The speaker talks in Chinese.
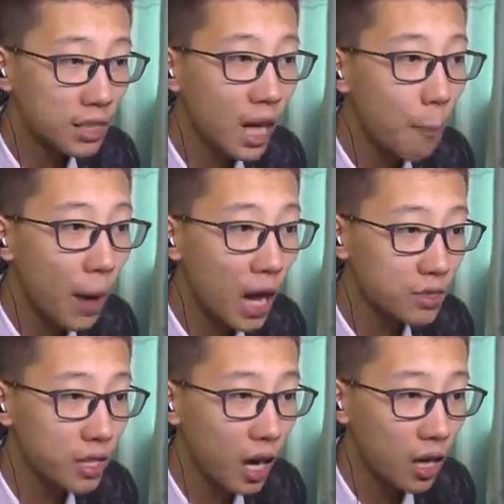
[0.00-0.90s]
大靶
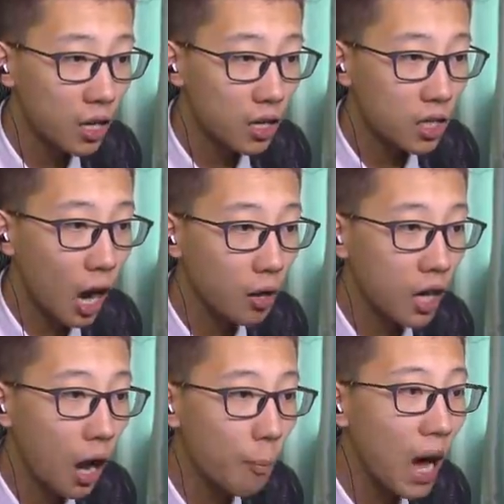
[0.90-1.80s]
子的，扛
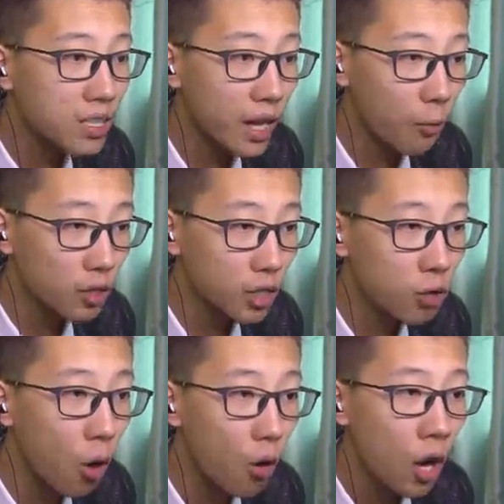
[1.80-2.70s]
扛把子，往前
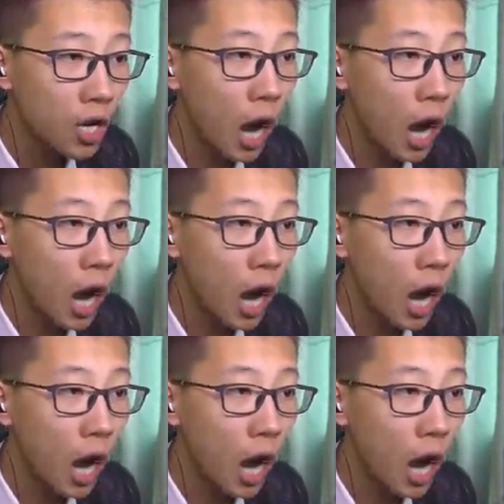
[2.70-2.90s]
冲，